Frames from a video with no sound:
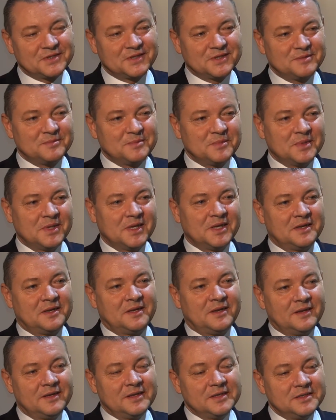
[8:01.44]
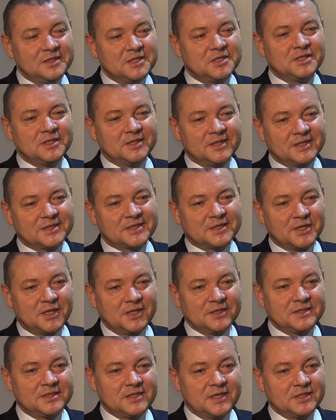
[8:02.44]
z tym jeśli nas
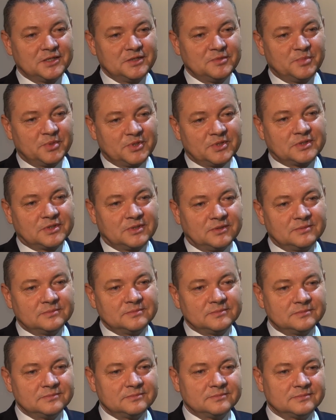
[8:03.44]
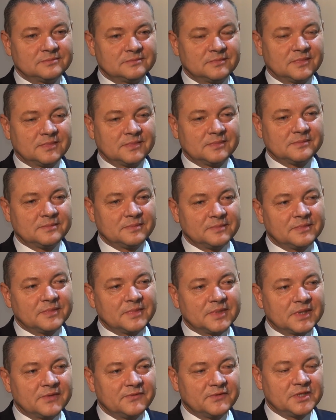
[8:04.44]
koalicjanci proszą, mm,
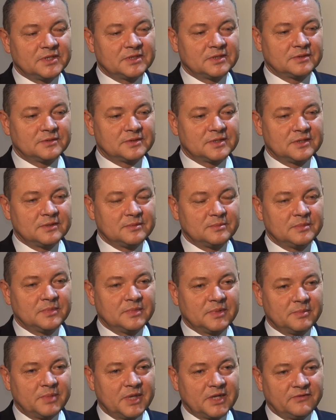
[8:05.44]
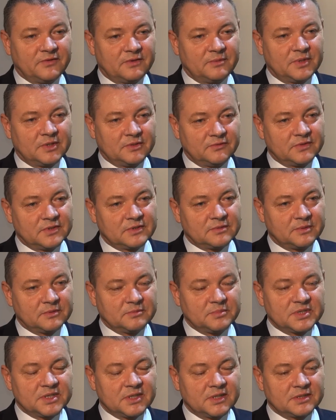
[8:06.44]
w związku z tym Platforma również
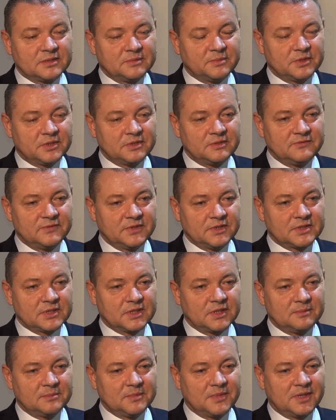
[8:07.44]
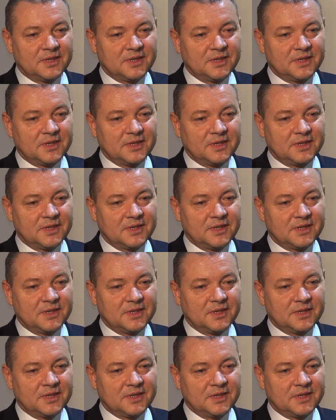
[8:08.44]
podpisała się pod tym wnioskiem.